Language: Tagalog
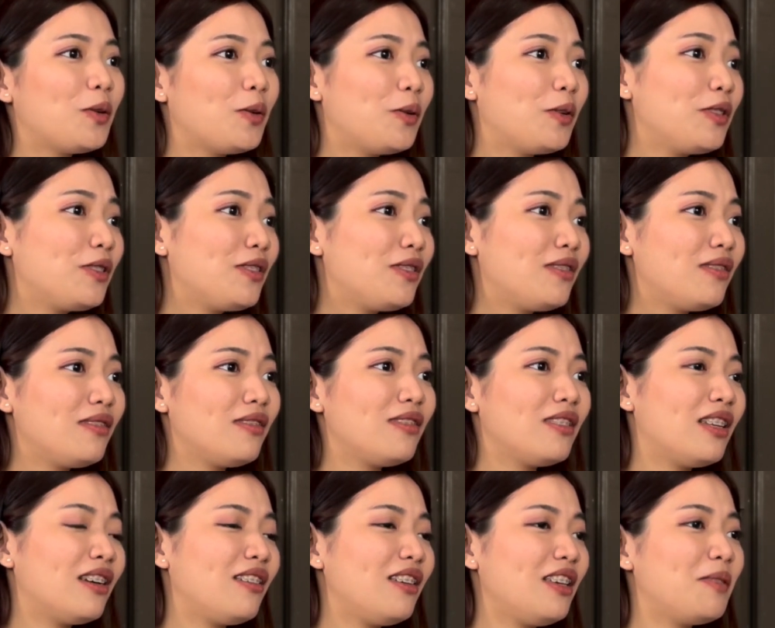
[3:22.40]
growth
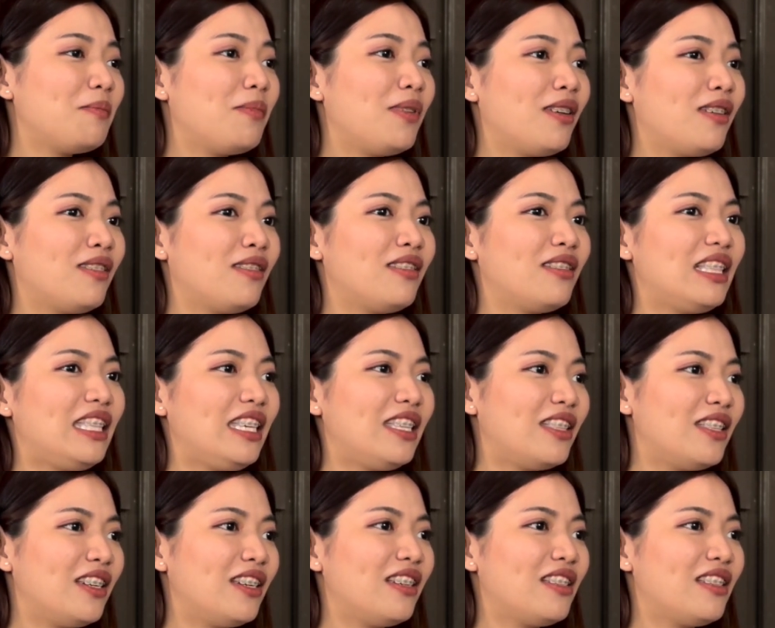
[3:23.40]
ng ibang